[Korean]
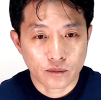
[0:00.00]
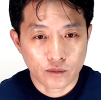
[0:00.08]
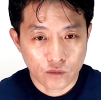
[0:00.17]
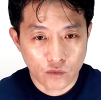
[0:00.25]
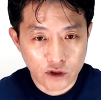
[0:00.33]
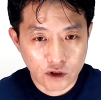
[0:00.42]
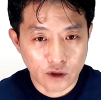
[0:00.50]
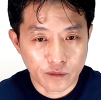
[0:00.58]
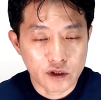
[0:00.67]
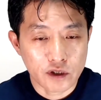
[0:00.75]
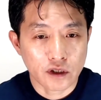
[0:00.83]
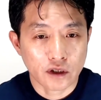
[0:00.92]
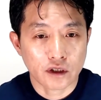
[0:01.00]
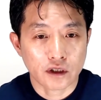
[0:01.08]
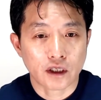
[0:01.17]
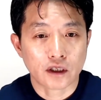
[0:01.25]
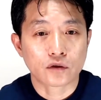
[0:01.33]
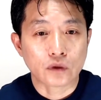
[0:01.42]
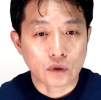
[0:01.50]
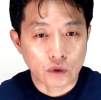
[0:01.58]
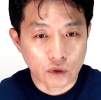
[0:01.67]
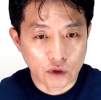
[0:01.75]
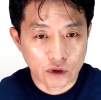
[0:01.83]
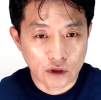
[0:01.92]
웨스터 민슨이나
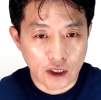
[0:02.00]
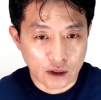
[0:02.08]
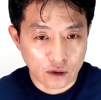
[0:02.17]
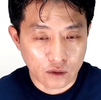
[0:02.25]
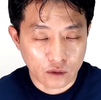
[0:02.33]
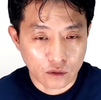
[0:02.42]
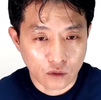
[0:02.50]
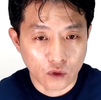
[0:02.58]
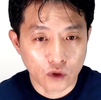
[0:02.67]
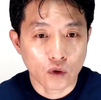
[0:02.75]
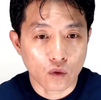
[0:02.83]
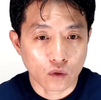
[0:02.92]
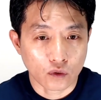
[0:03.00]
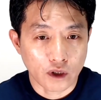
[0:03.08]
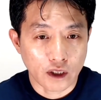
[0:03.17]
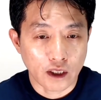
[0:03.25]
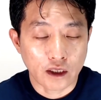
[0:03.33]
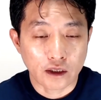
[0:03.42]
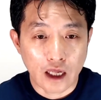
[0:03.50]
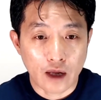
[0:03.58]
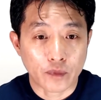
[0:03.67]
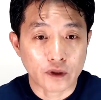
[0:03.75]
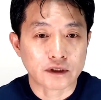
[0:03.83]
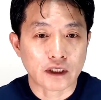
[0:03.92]
튜링 대학 토리노 공대나 다
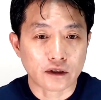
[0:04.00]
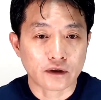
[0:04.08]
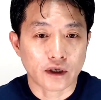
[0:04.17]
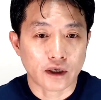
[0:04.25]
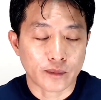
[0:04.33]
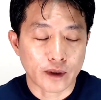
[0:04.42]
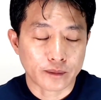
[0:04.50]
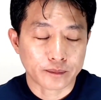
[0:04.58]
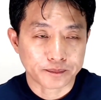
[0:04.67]
비슷할 거예요 아마